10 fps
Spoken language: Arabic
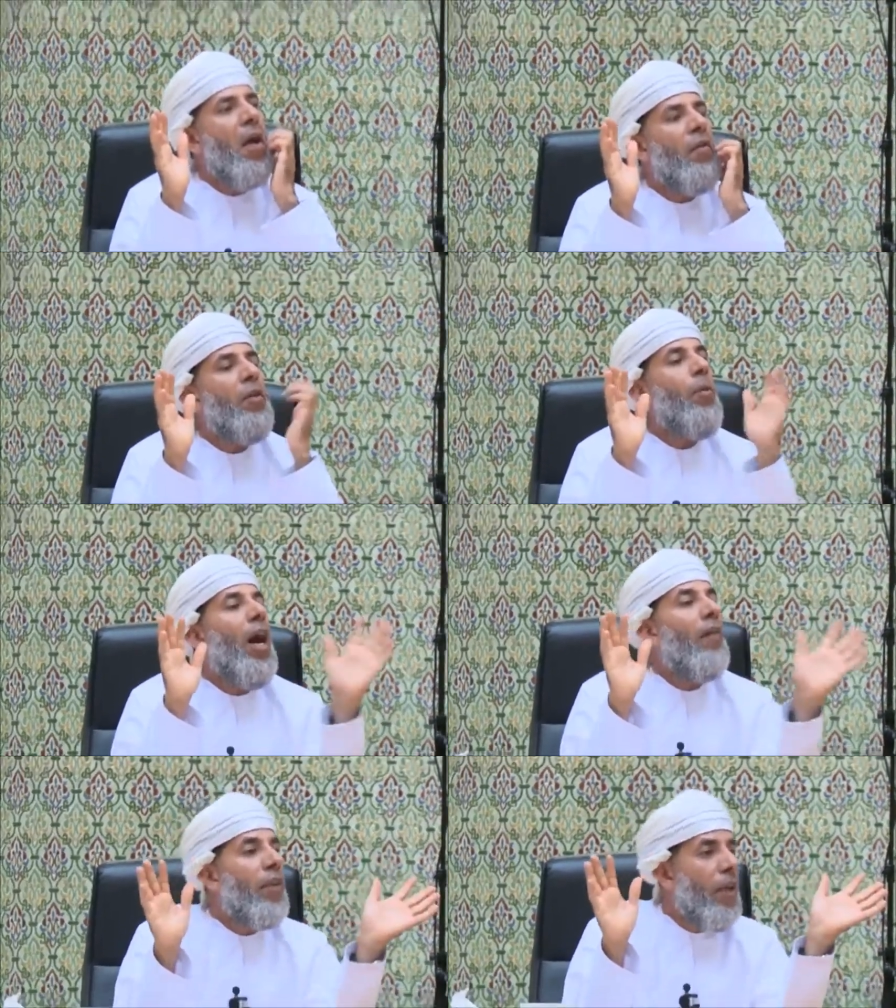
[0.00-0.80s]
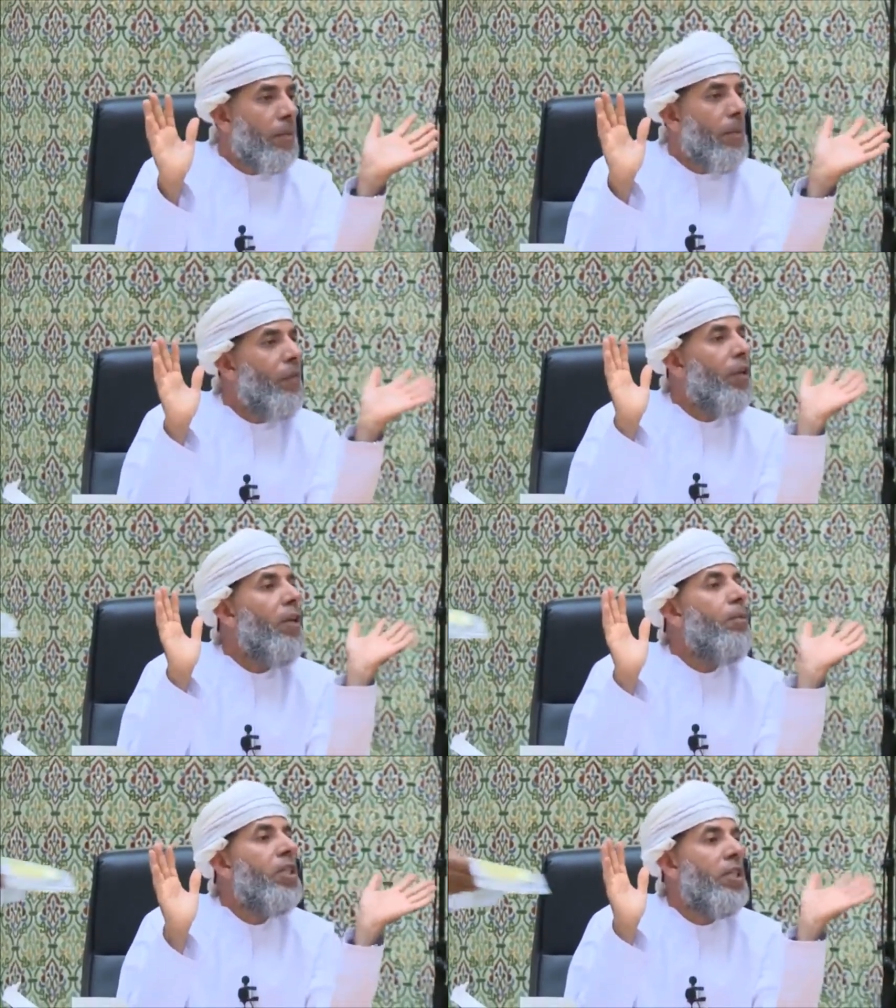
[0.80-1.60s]
في المحافظات ما في
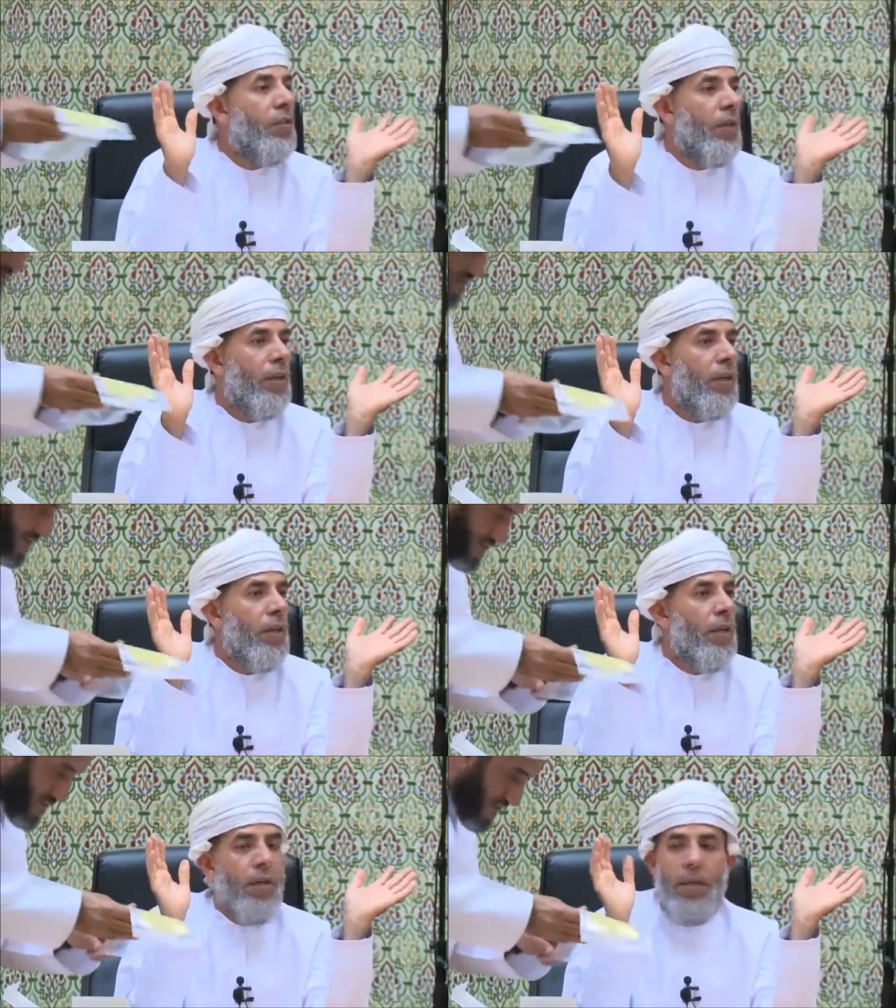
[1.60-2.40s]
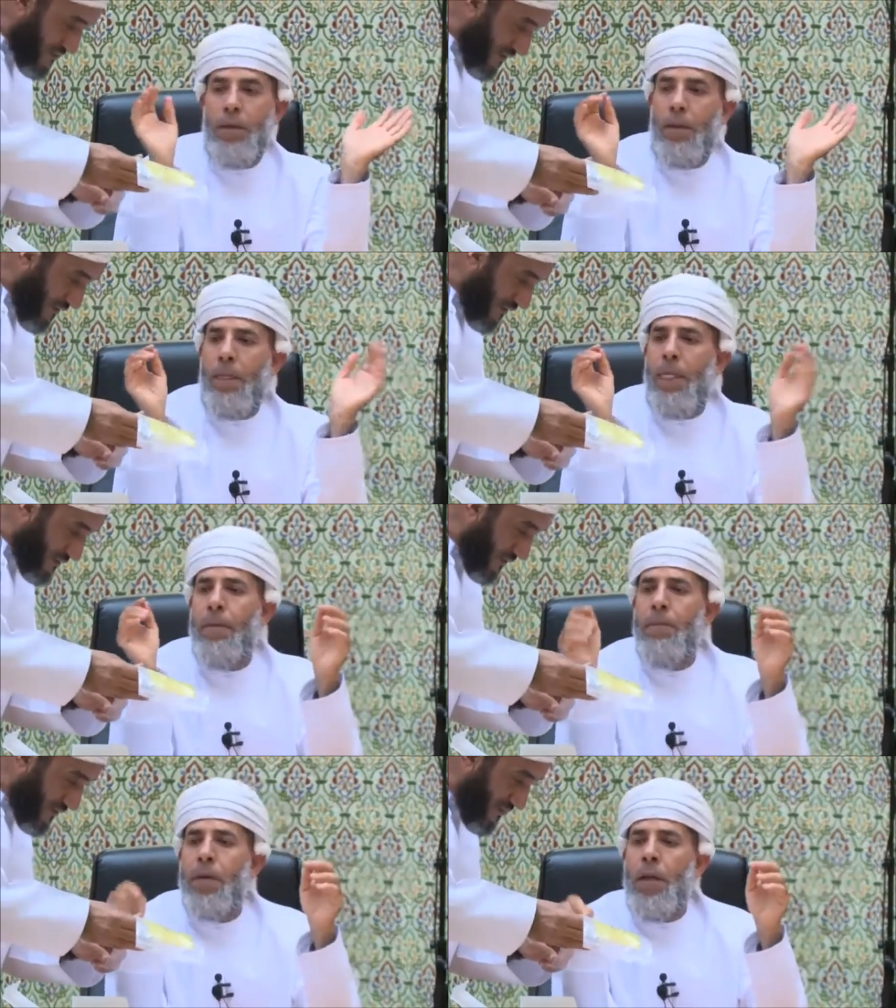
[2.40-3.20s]
كل مستشفى
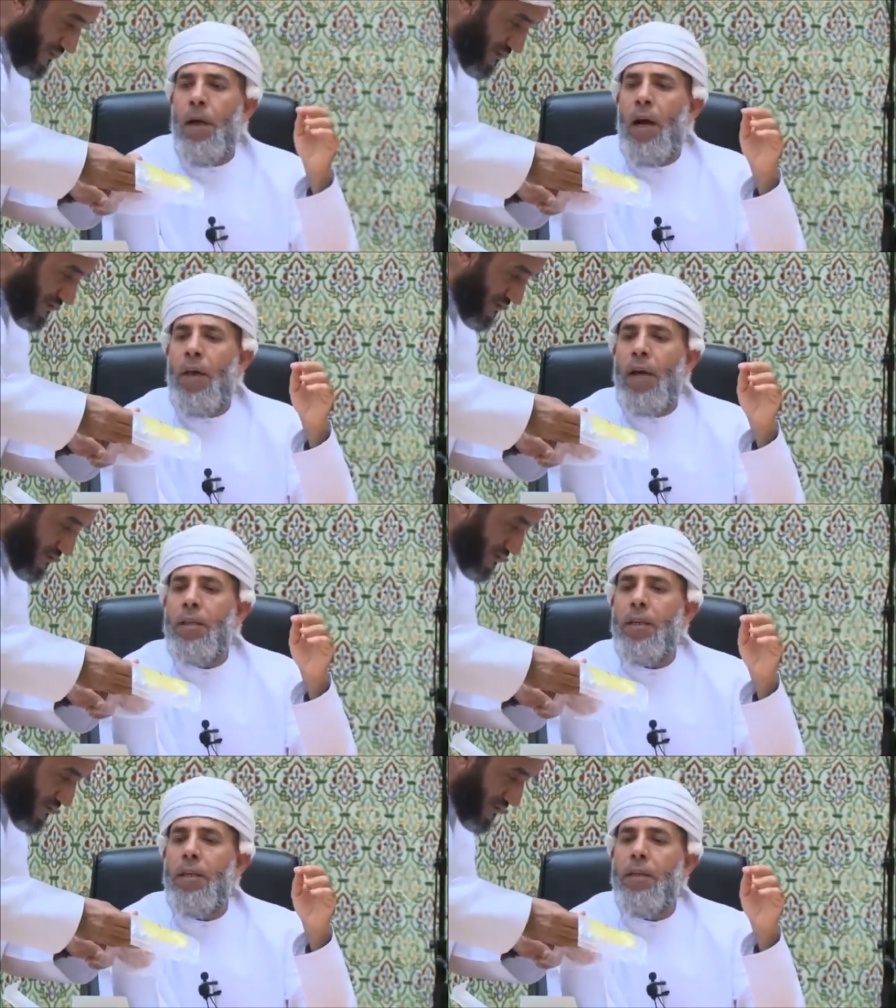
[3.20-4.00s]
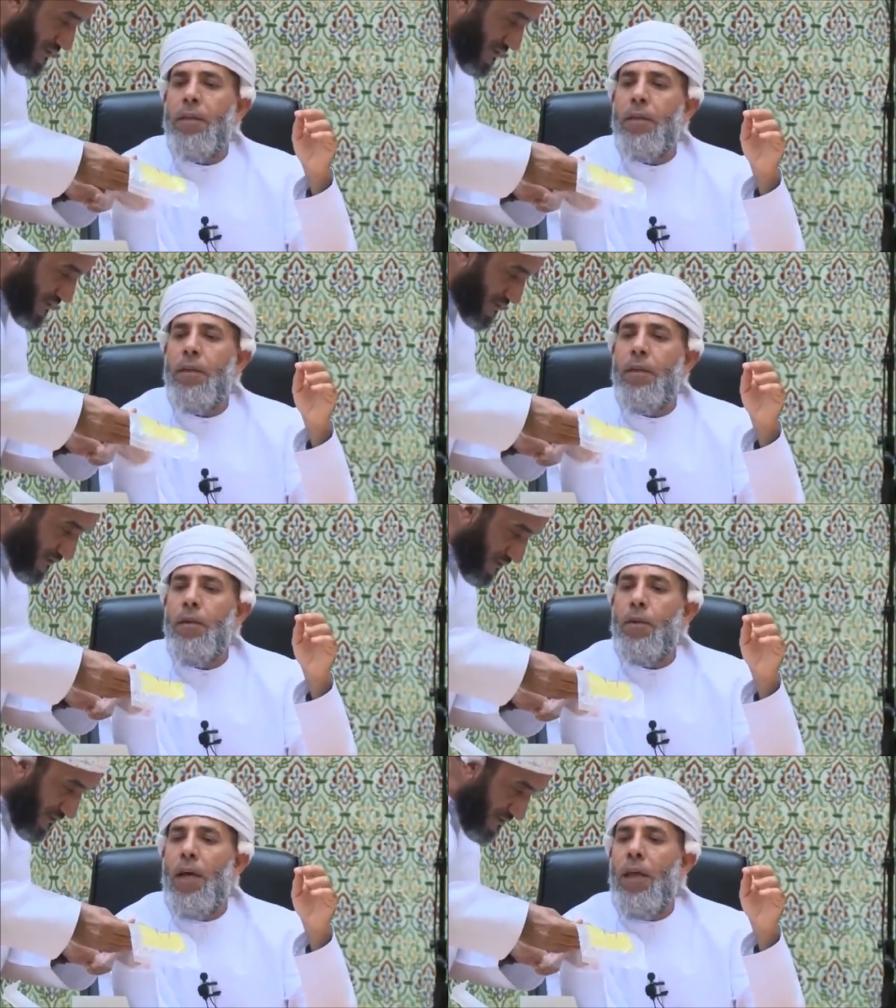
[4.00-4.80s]
هذا خطين
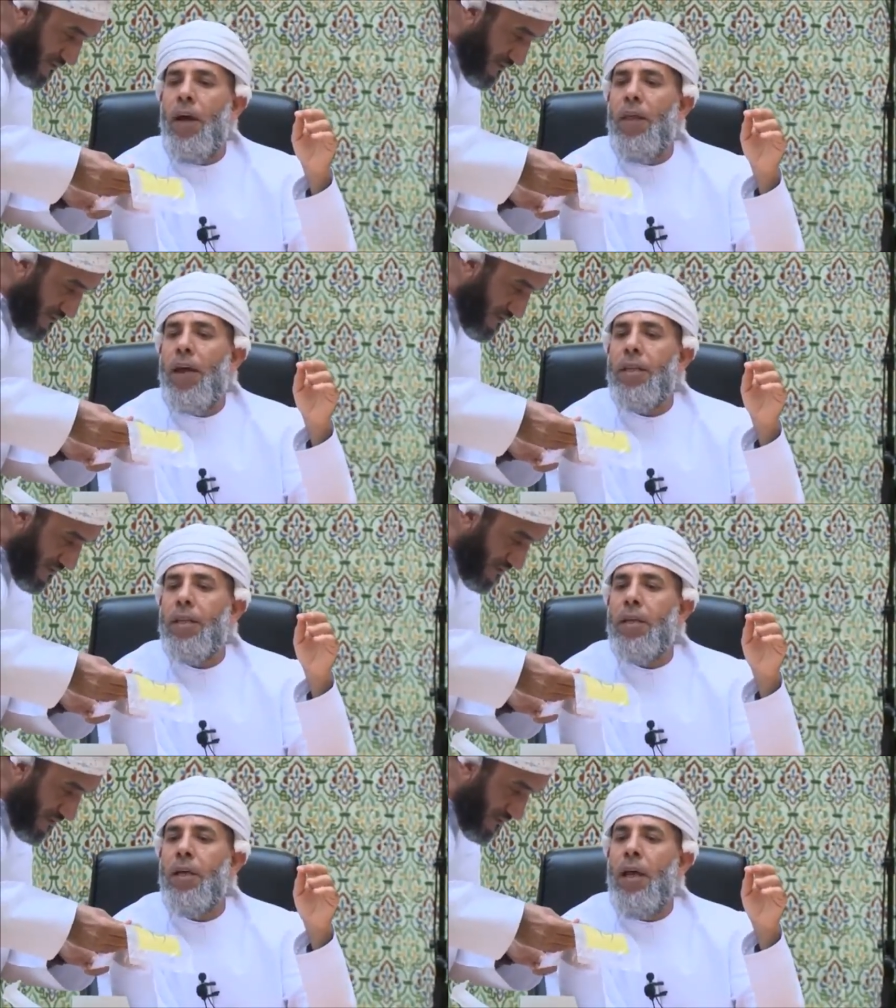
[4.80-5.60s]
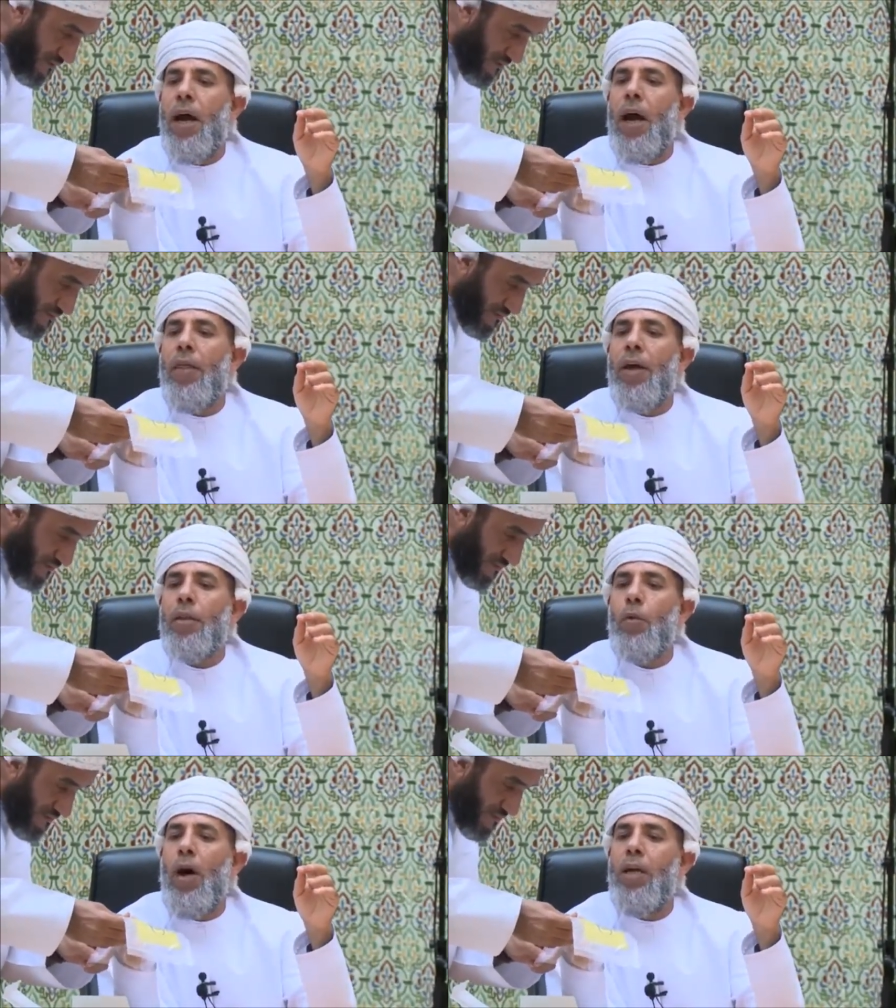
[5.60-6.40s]
لو تلاحظوا هذا خطين هذا
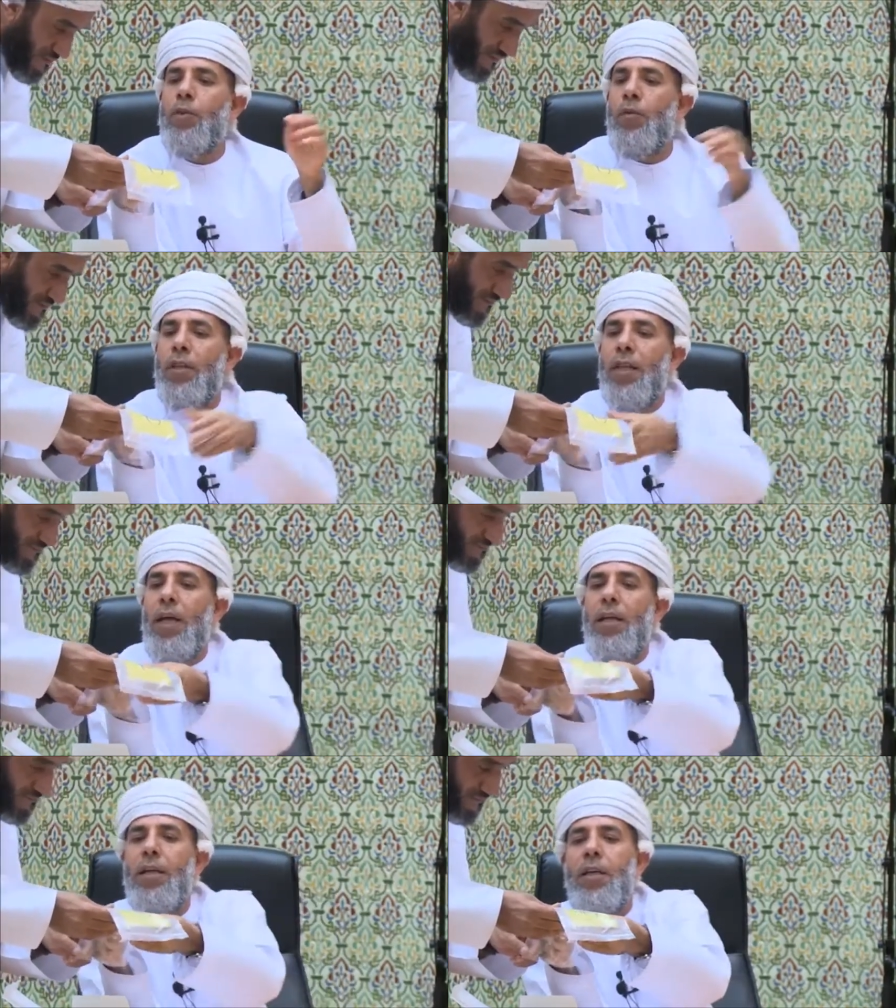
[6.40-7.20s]
خط واحد شوفه تلاحظ